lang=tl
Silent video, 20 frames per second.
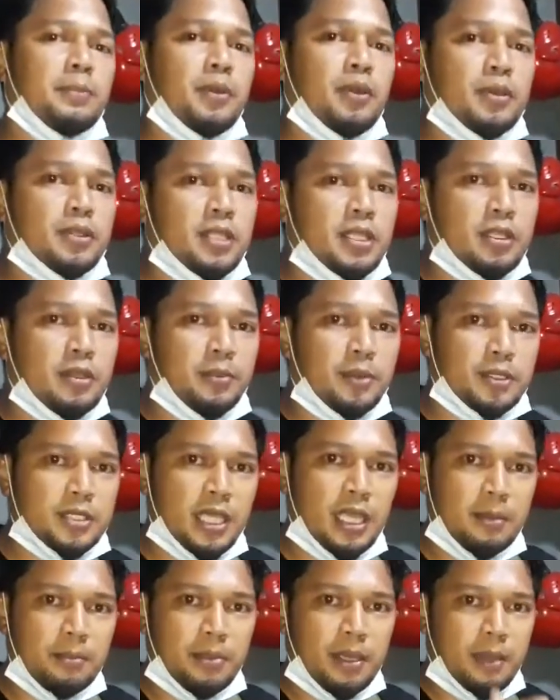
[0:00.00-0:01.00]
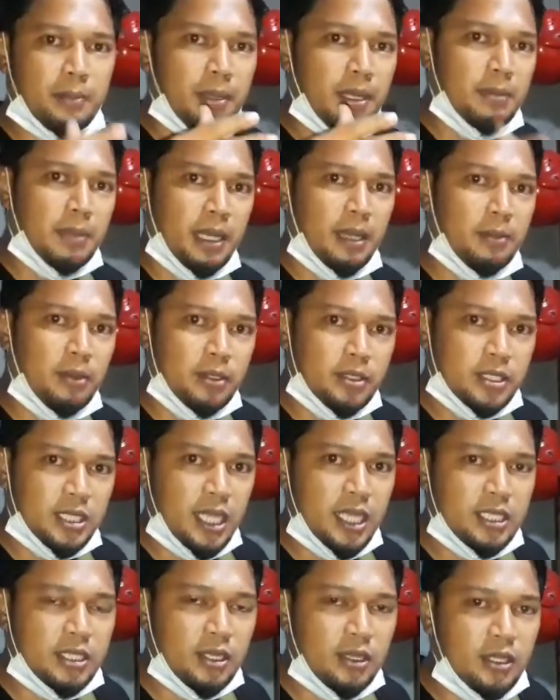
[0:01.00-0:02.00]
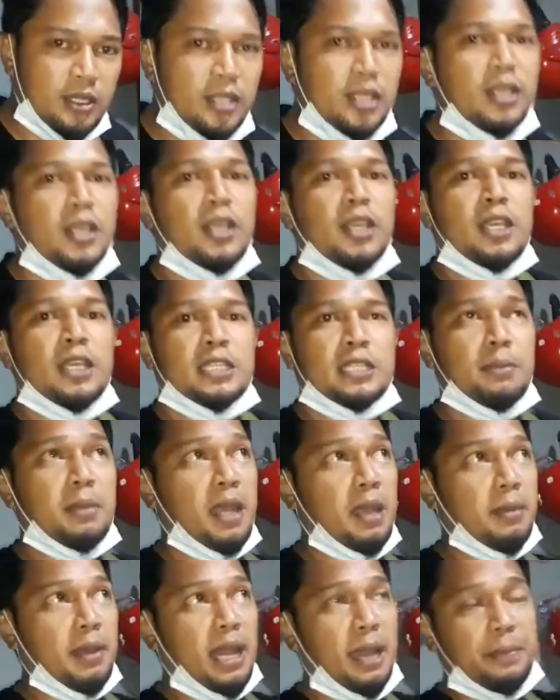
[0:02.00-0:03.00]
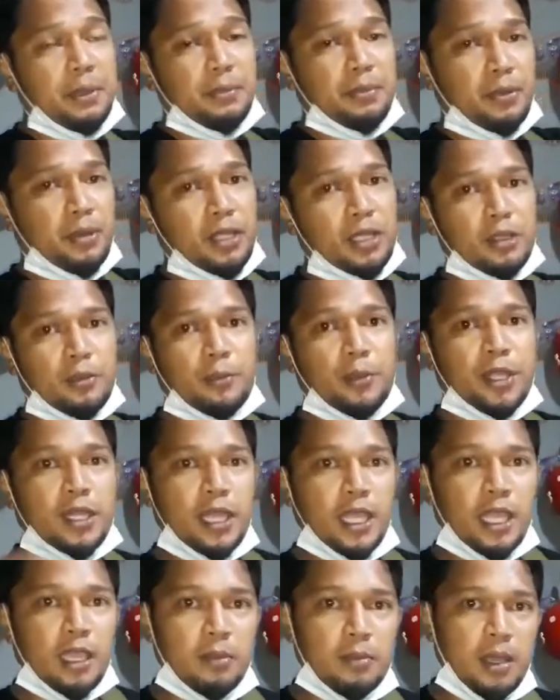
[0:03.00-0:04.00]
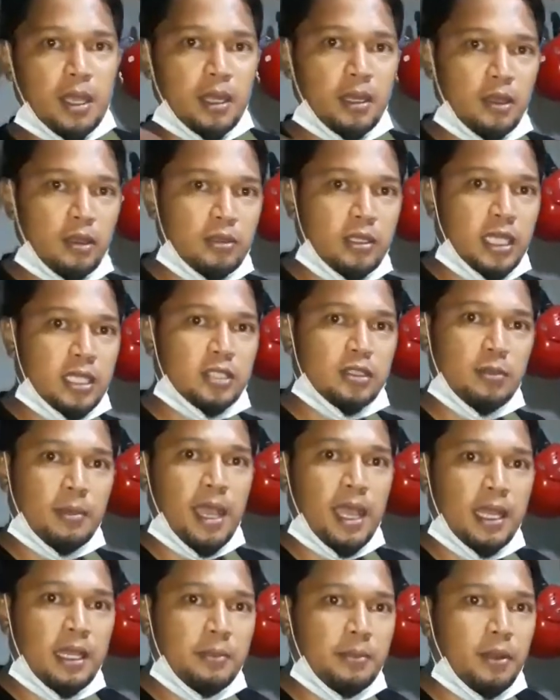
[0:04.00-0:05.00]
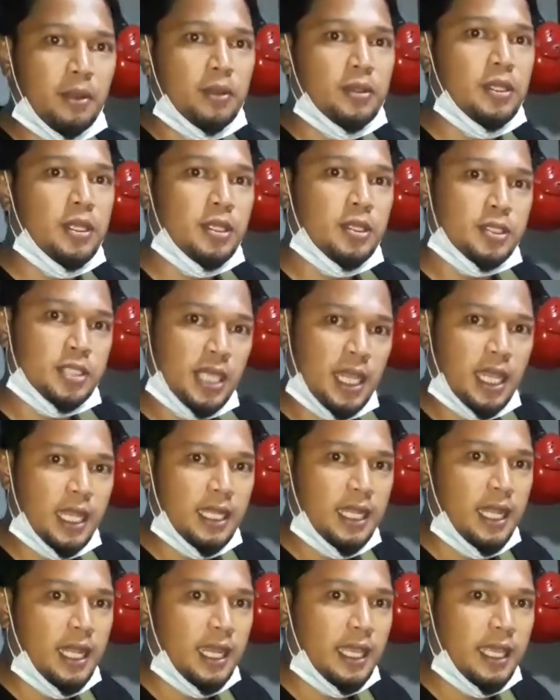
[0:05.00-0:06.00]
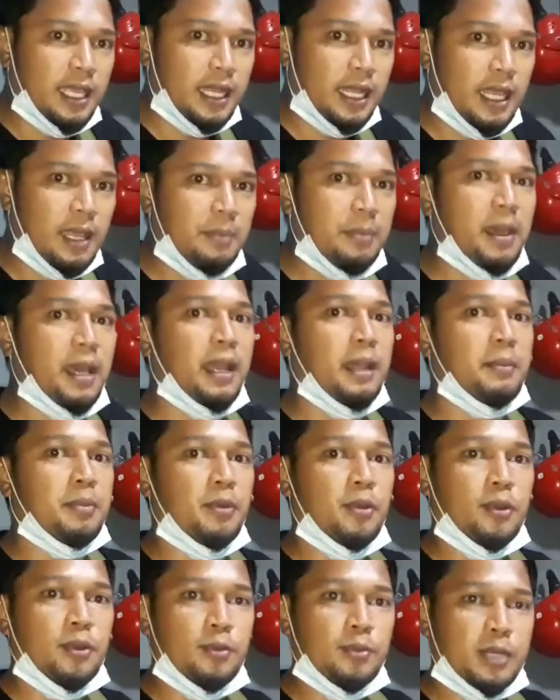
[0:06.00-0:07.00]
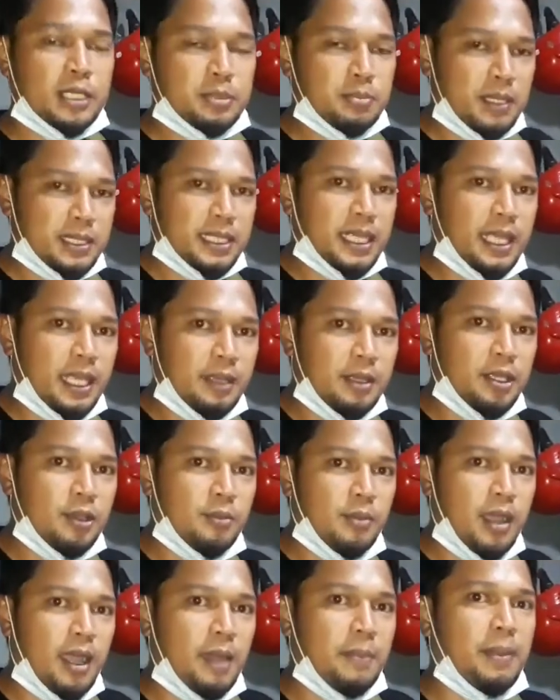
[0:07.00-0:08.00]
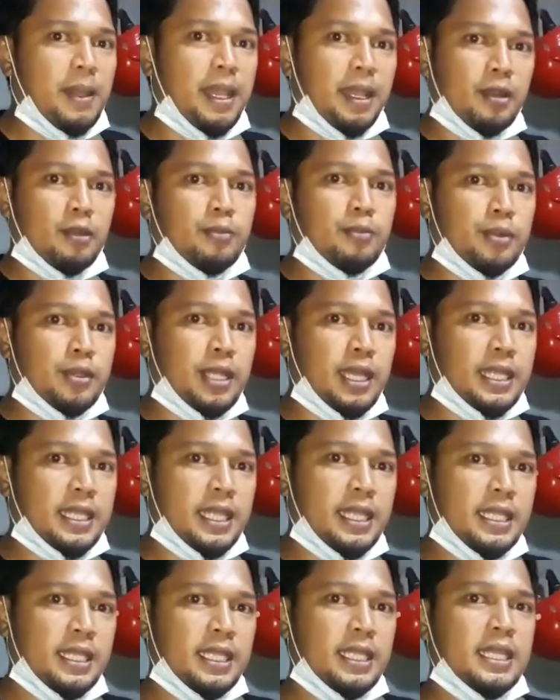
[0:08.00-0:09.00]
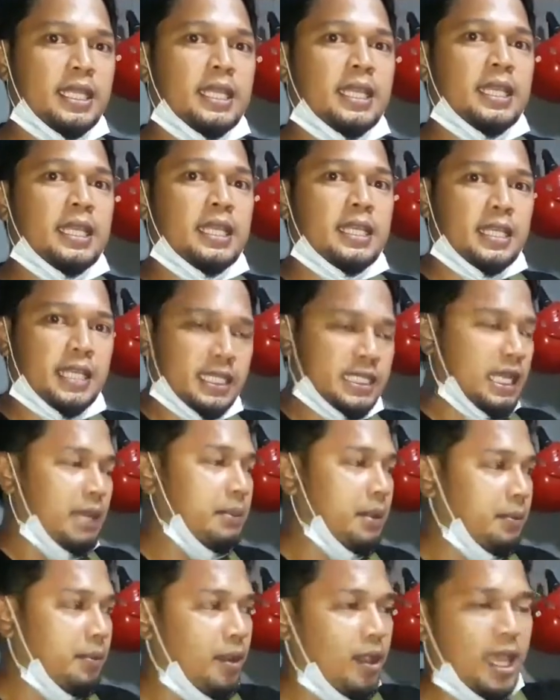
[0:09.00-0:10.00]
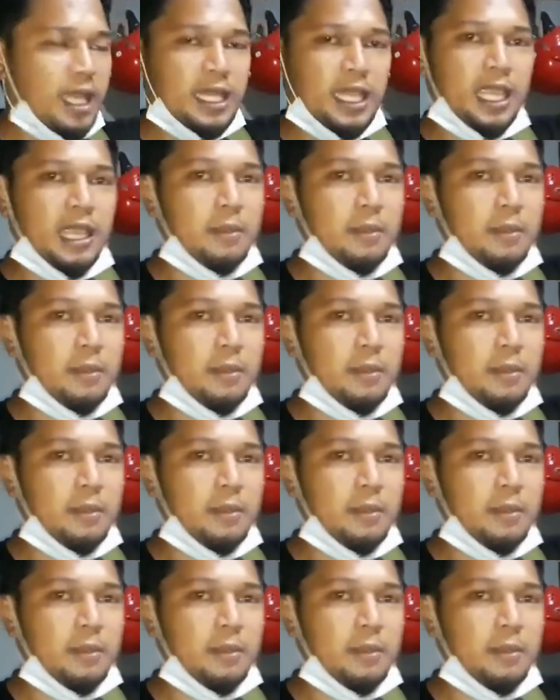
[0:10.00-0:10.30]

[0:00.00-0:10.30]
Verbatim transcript: po dito po sa MFL Malabon Station. Sa mga malapit po rito, pwede kayong mag-load at sumali po dito sa kanilang area para po mas masaya yung mga palaro po natin. Kasama po ang ating